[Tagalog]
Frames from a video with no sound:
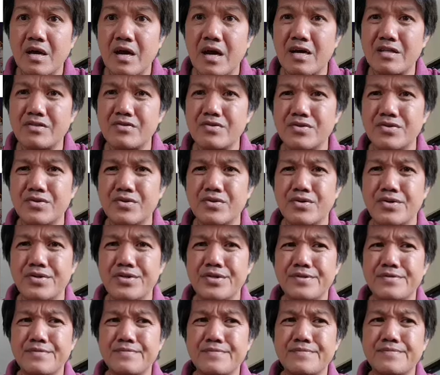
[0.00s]
Ano
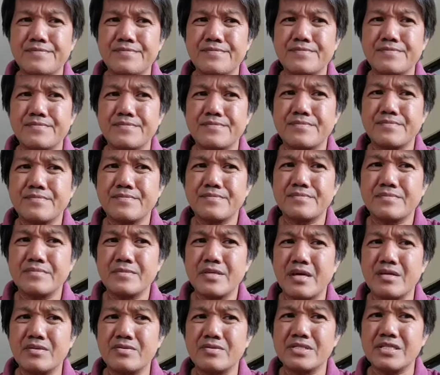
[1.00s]
yon?
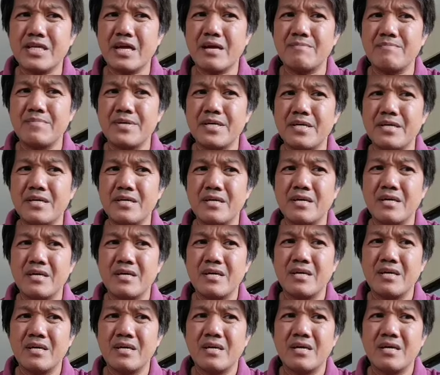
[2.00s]
Anong sabi?
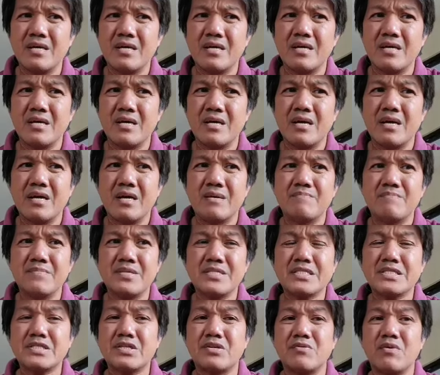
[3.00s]

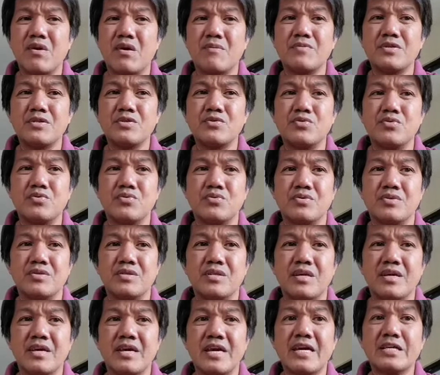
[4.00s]
Mr. Robin Hood,
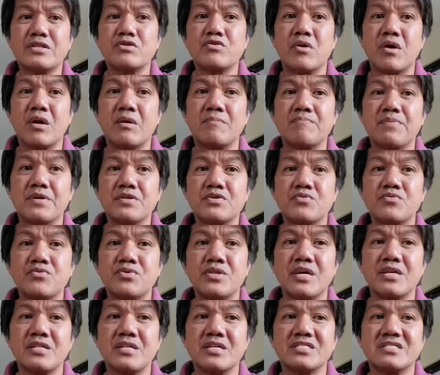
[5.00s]
ito ang
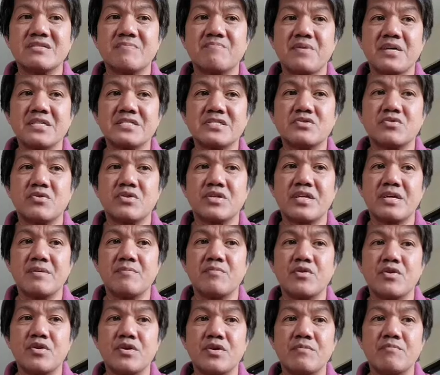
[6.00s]
patunay na si Pastor
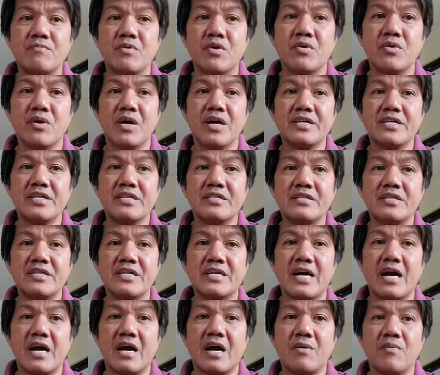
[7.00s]
Kibuloy mo ay hindi
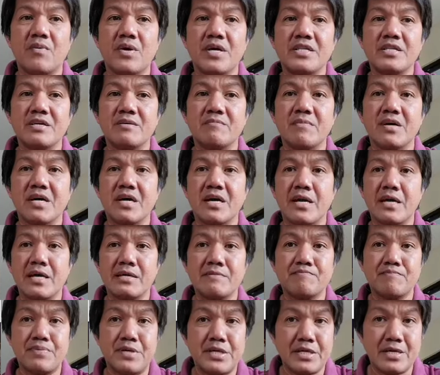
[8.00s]
kaaway ng mga
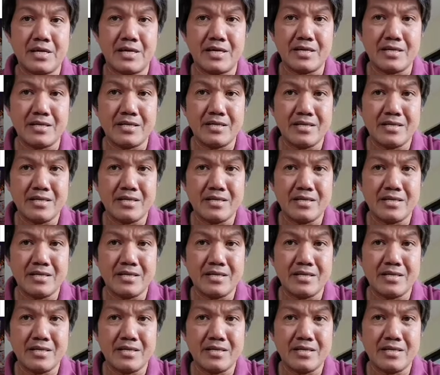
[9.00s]
NPA.